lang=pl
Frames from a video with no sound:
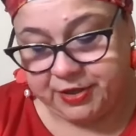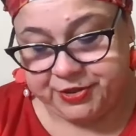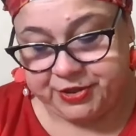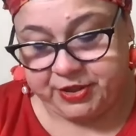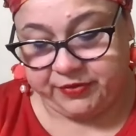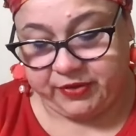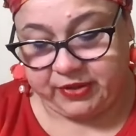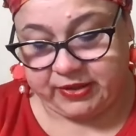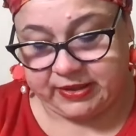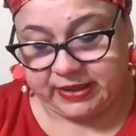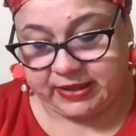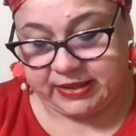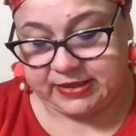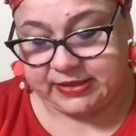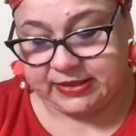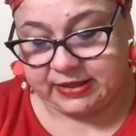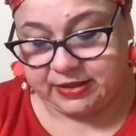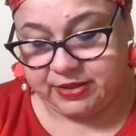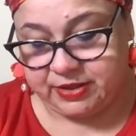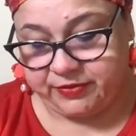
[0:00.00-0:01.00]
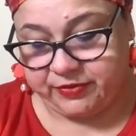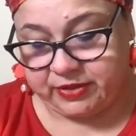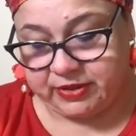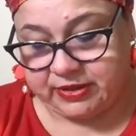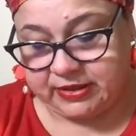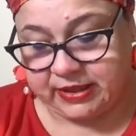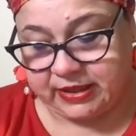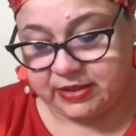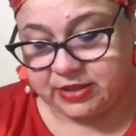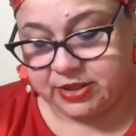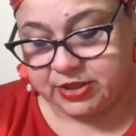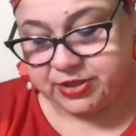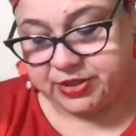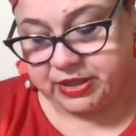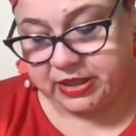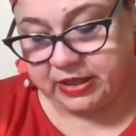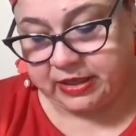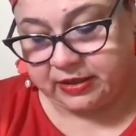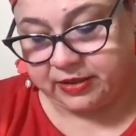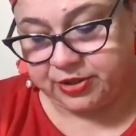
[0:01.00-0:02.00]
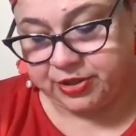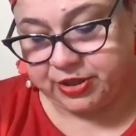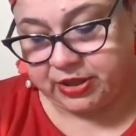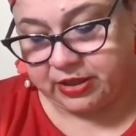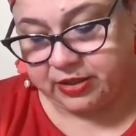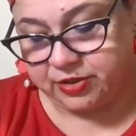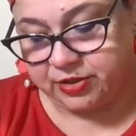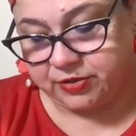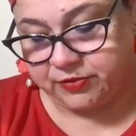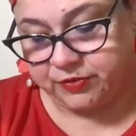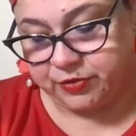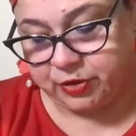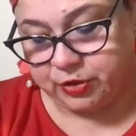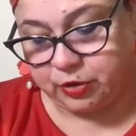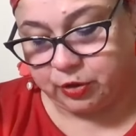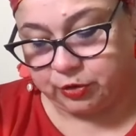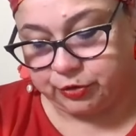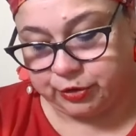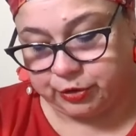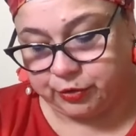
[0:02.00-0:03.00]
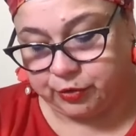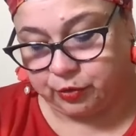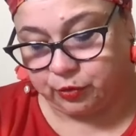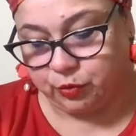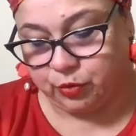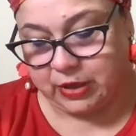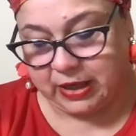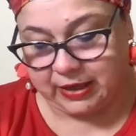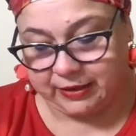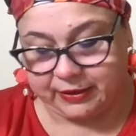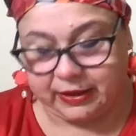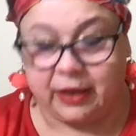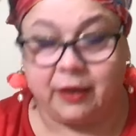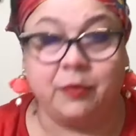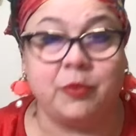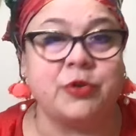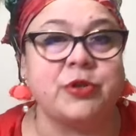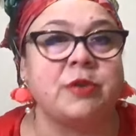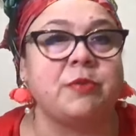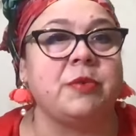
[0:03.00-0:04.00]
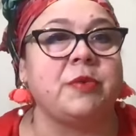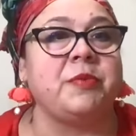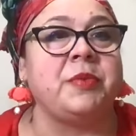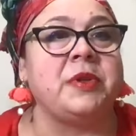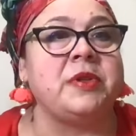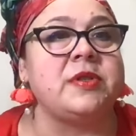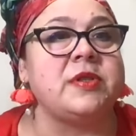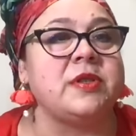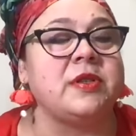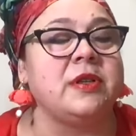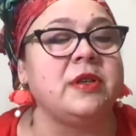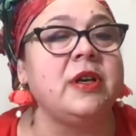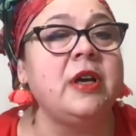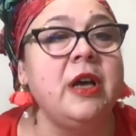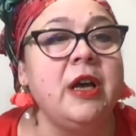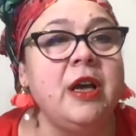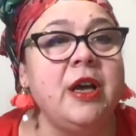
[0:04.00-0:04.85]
19.19 księżyc w trygonie do Urana, możemy mieć e,